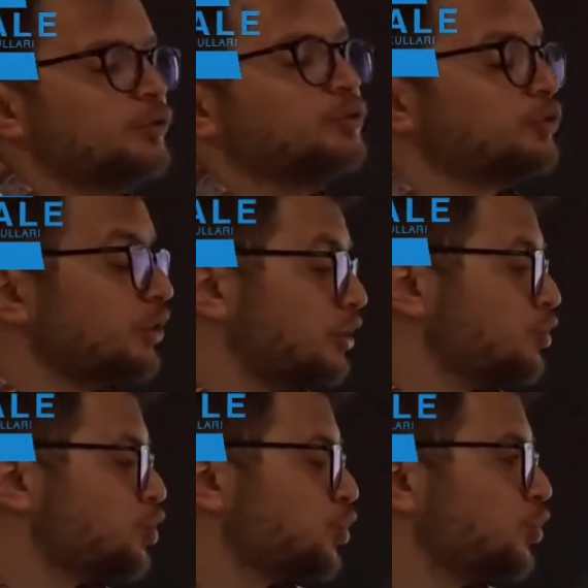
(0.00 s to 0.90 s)
nüfus oranı
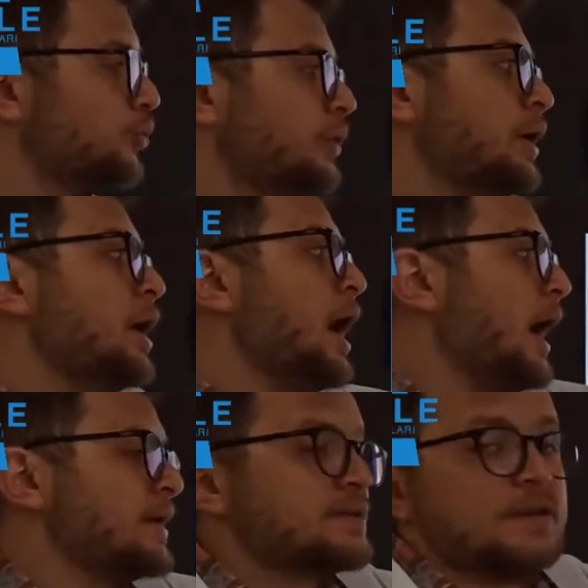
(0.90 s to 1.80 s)
düşüktür.
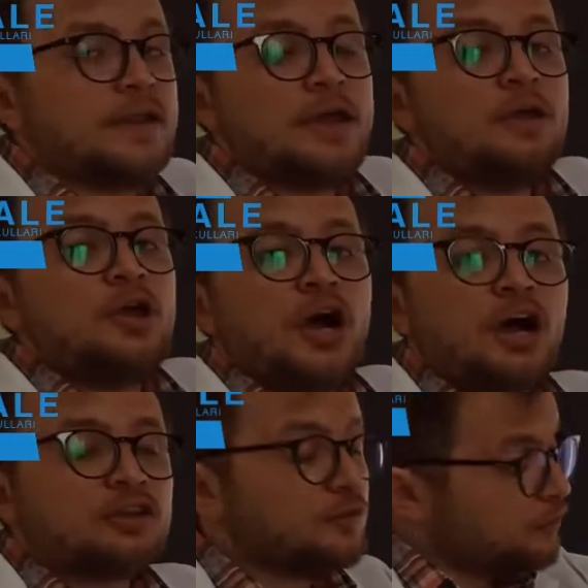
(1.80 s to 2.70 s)
Aksine
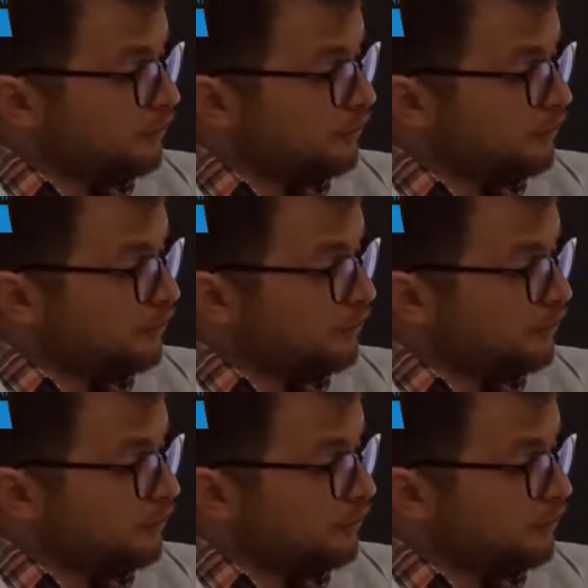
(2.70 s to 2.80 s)
aktif